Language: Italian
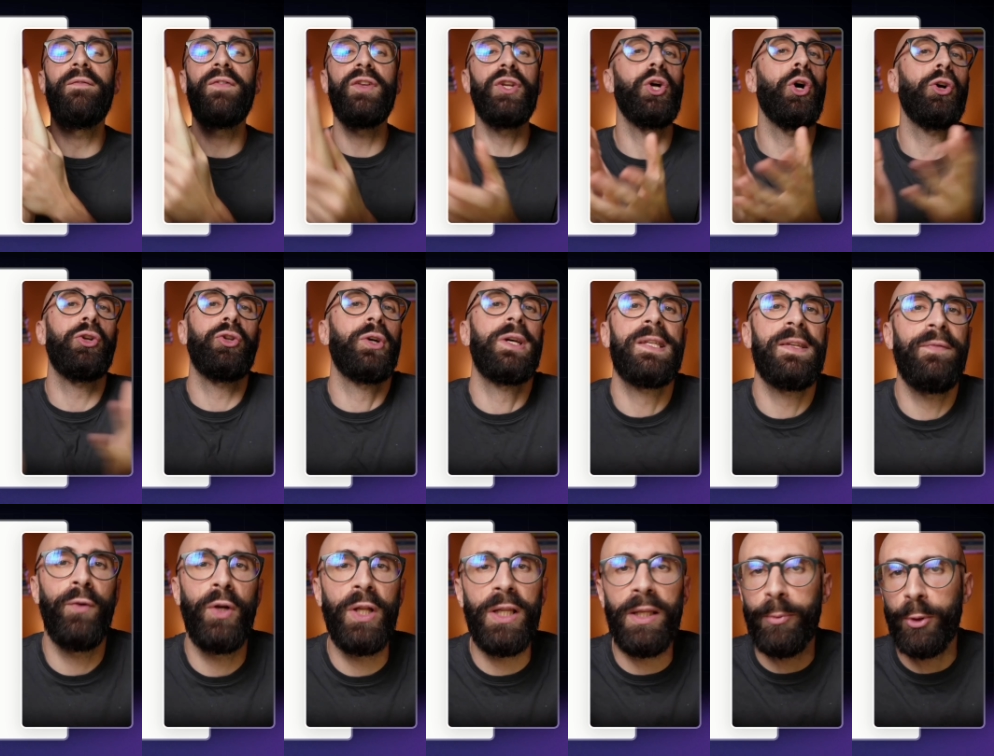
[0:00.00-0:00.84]
vi ricordo che
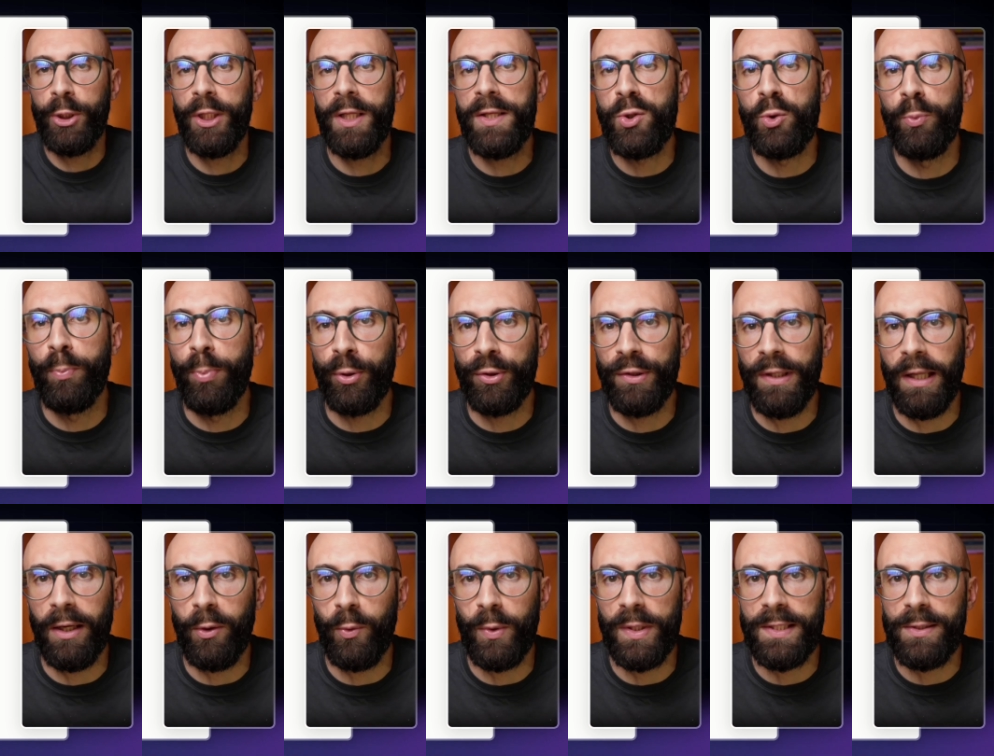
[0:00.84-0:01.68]
se volete potete
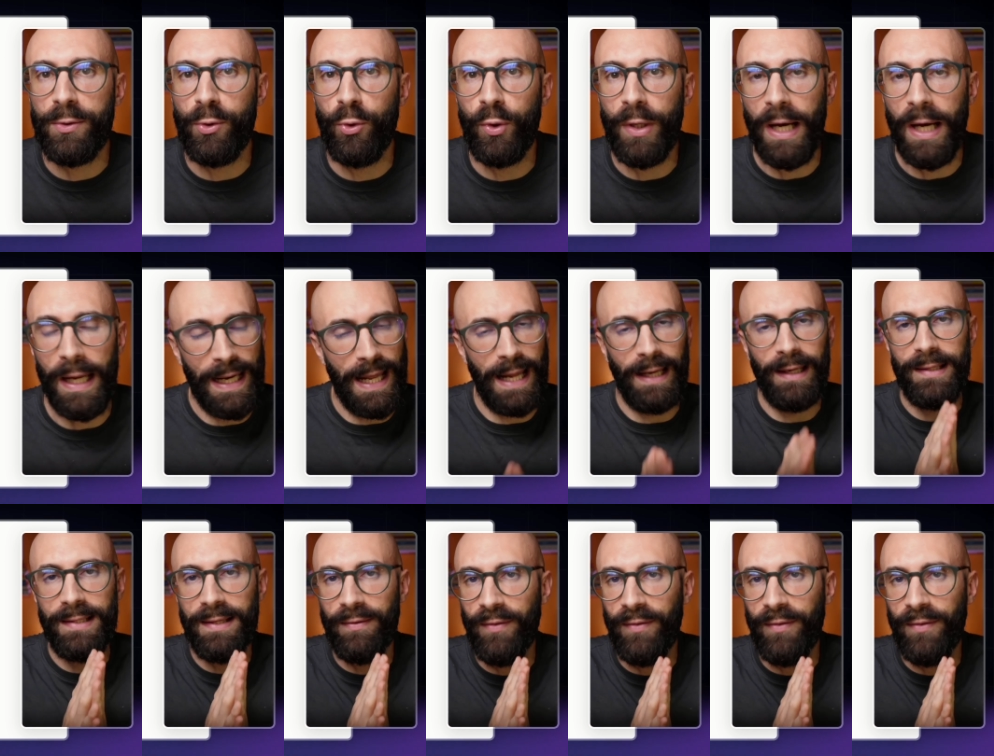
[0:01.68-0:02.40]
supportare questo canale,